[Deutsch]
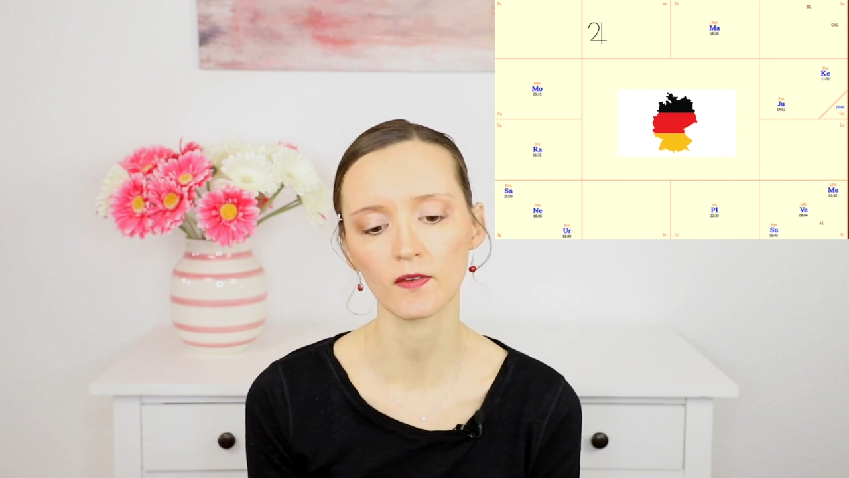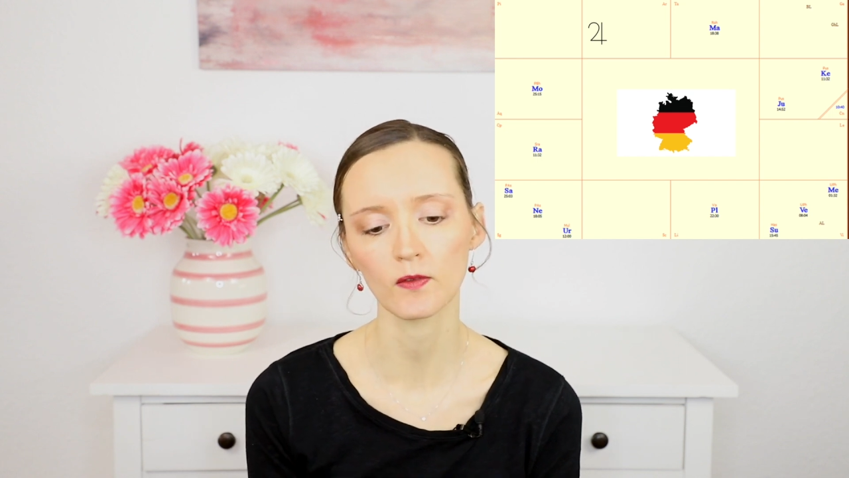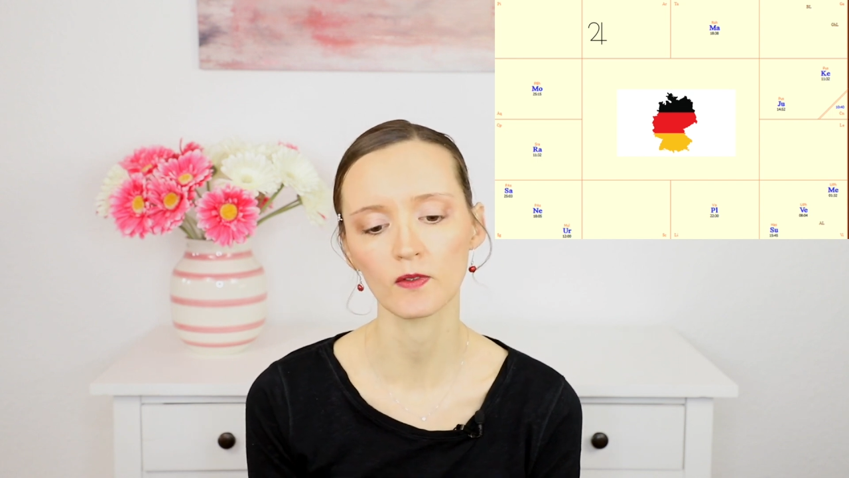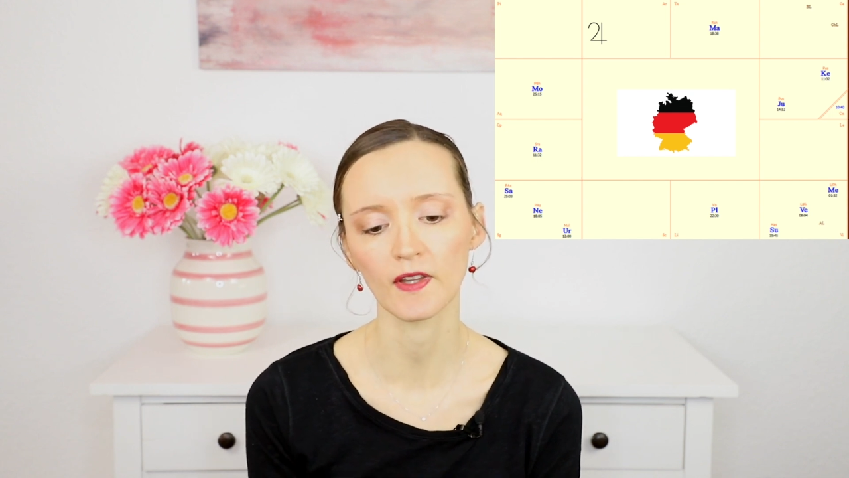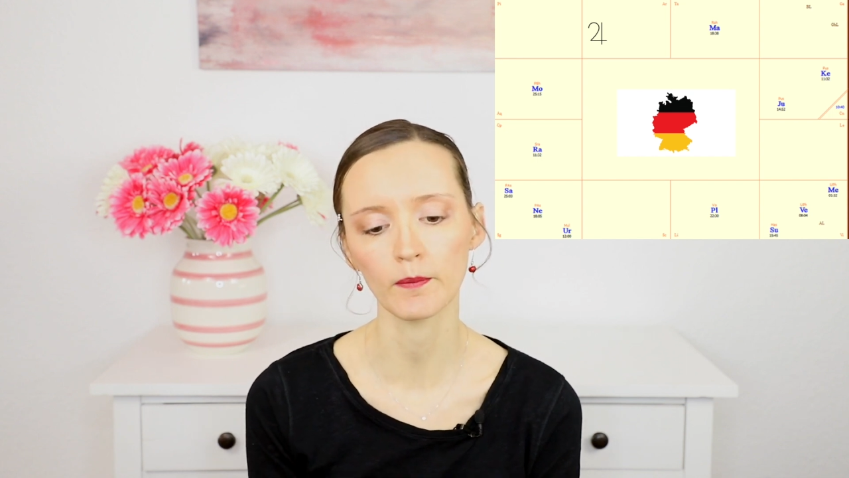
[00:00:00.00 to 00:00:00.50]

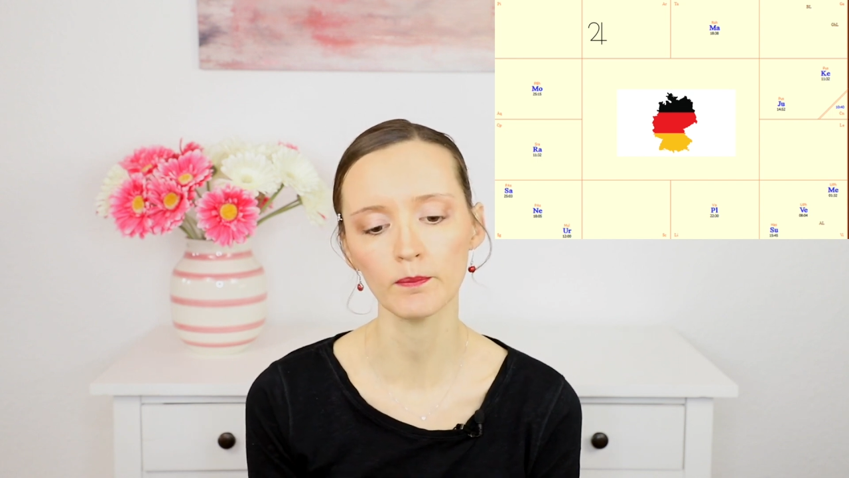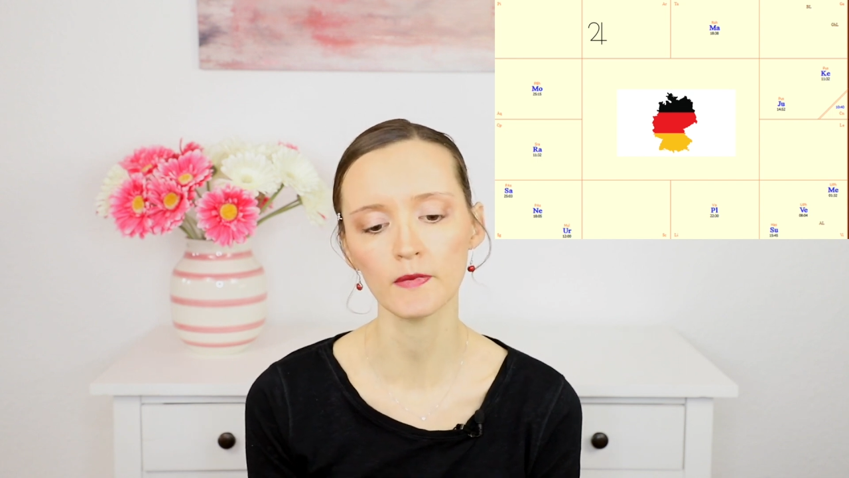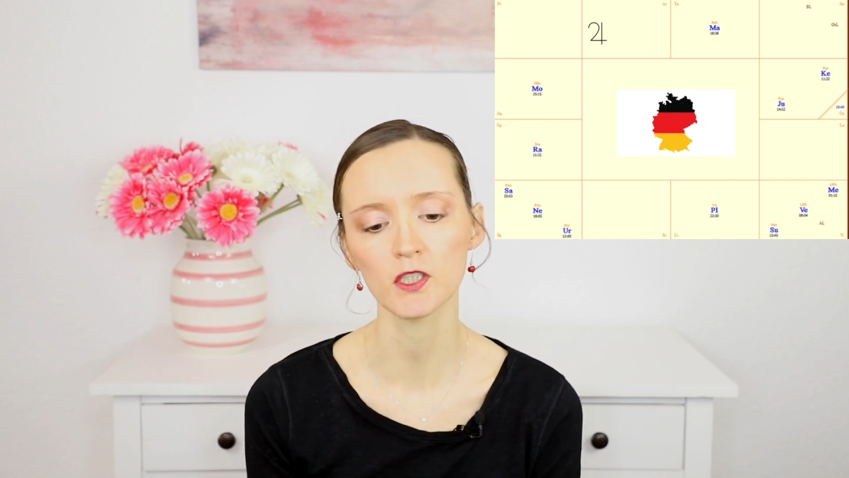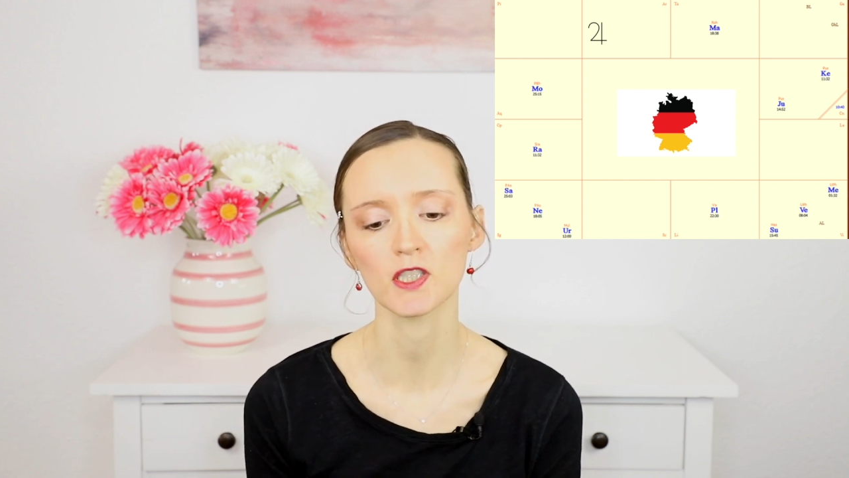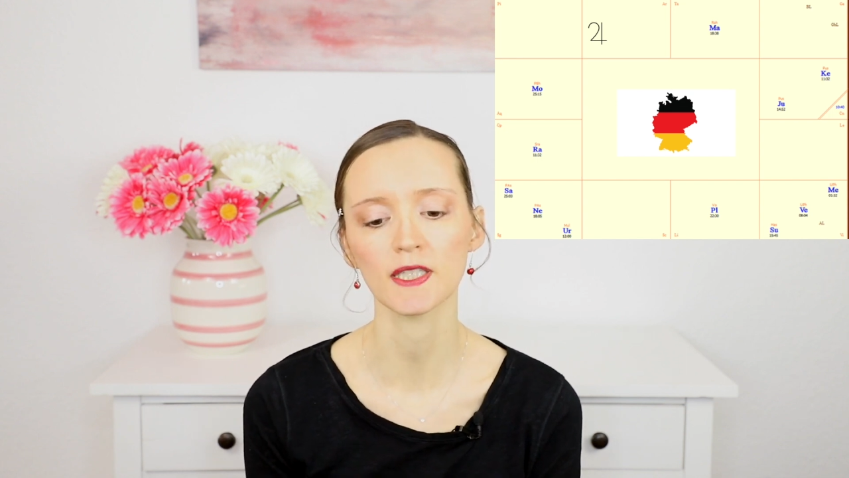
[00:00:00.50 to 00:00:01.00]

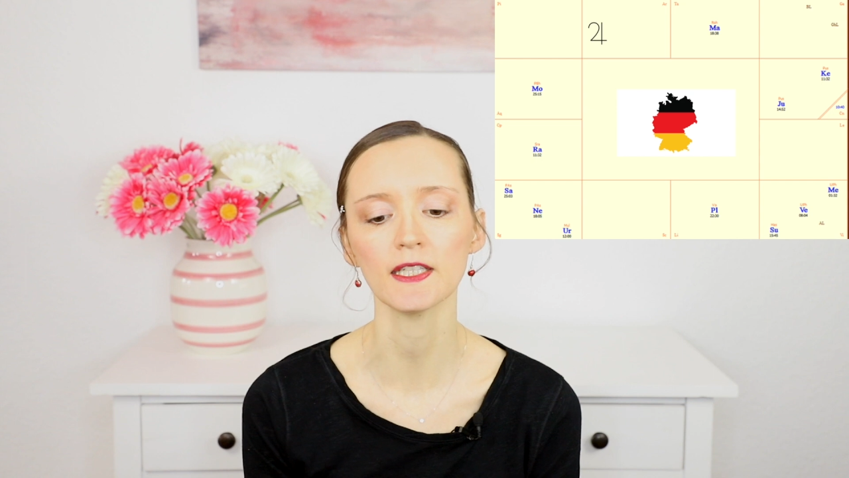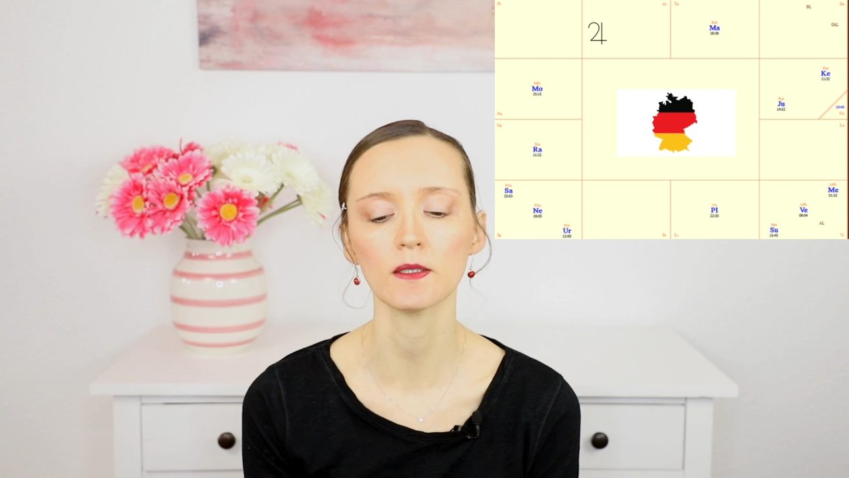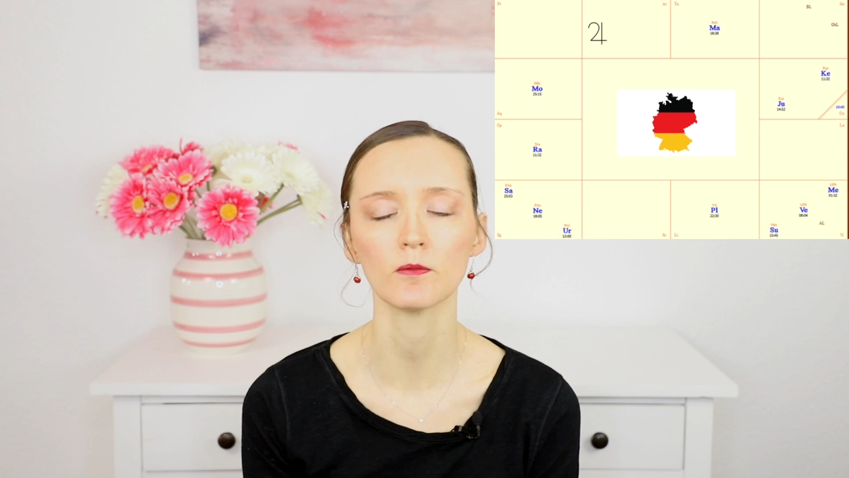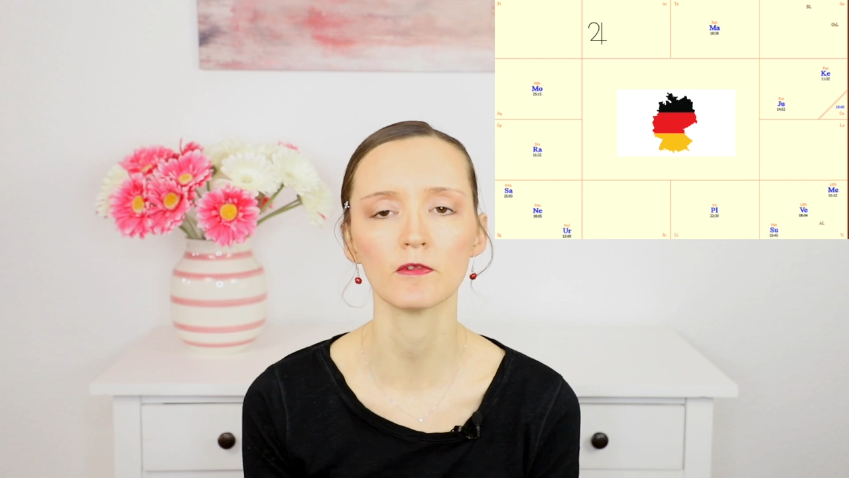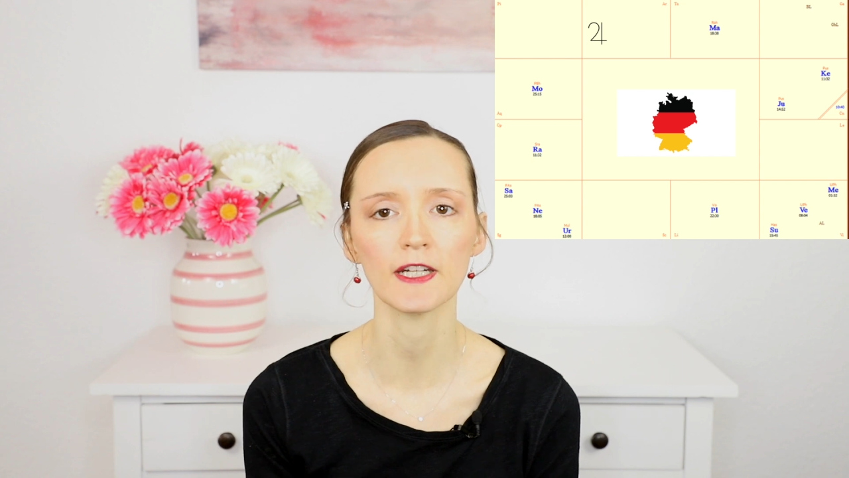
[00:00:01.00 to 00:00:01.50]
zusammen stehen
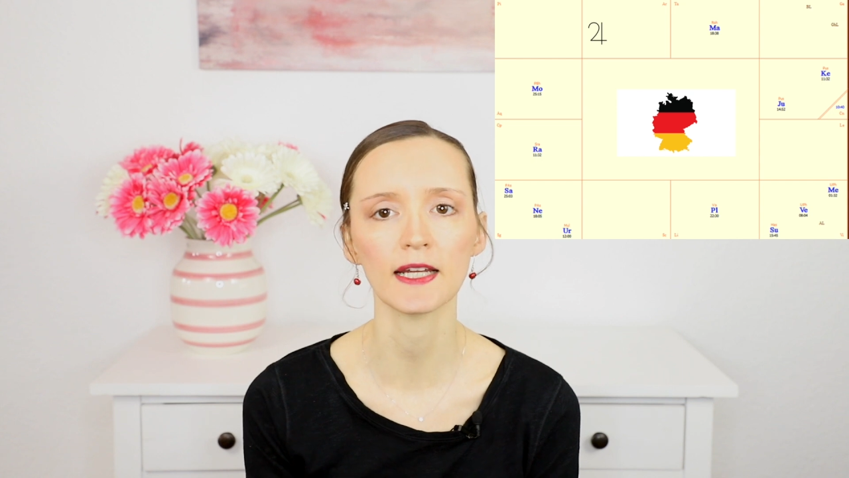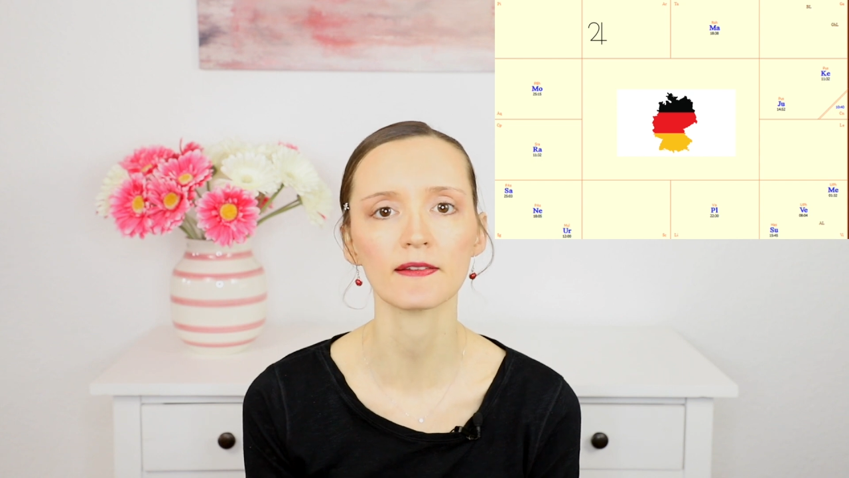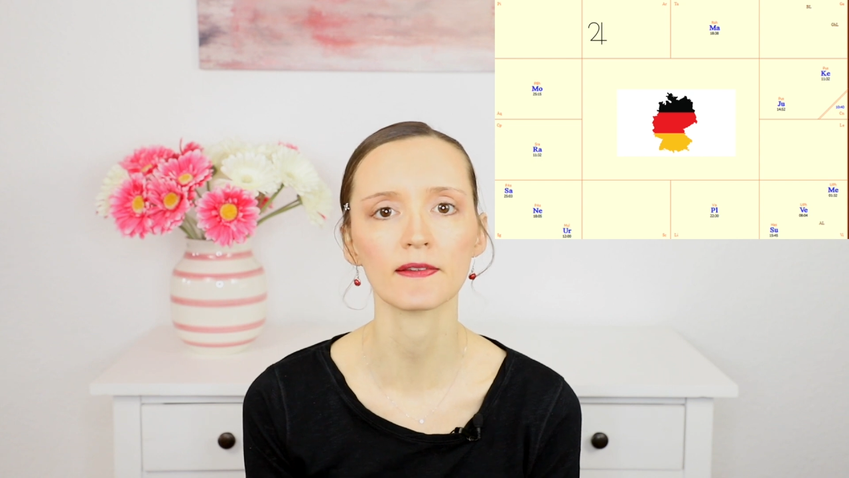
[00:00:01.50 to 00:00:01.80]
im Widder